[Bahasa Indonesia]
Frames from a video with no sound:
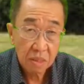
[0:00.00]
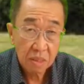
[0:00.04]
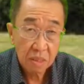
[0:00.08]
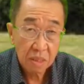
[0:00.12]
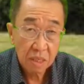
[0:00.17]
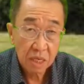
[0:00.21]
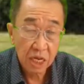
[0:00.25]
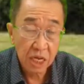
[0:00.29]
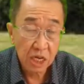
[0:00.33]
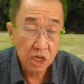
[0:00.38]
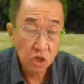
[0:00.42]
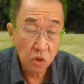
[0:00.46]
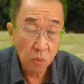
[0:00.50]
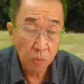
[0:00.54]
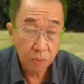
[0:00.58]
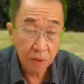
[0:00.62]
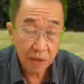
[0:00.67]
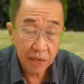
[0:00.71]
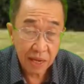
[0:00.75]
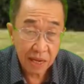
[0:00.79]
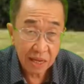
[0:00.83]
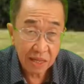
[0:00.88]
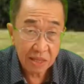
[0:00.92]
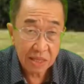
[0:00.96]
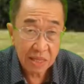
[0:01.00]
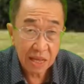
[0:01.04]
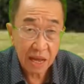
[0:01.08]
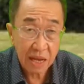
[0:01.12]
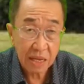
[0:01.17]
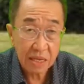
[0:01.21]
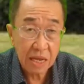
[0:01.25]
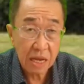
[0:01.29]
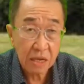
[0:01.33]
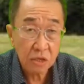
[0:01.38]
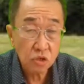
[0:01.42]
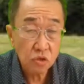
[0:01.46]
Hidup kita
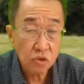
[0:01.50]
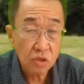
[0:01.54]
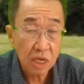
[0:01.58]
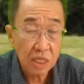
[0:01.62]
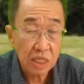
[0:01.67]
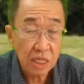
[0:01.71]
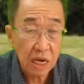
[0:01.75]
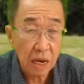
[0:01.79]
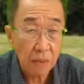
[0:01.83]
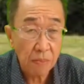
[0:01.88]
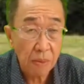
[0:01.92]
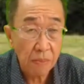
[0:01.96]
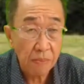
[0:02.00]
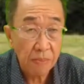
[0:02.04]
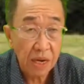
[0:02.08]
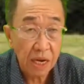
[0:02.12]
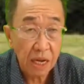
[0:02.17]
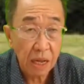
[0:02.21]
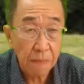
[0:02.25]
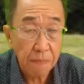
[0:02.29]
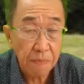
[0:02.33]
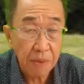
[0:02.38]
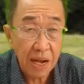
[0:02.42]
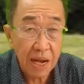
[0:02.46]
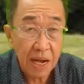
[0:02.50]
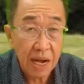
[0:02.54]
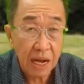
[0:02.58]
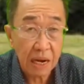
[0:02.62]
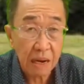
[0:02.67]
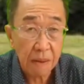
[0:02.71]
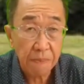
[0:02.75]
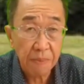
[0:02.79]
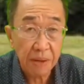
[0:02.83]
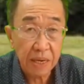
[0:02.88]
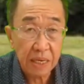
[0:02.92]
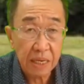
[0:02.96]
yang sudah tidak memiliki
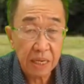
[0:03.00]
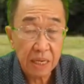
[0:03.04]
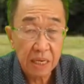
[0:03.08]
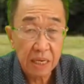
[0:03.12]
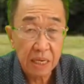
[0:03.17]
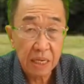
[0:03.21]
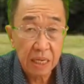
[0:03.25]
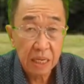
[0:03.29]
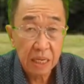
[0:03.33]
pengharapan ini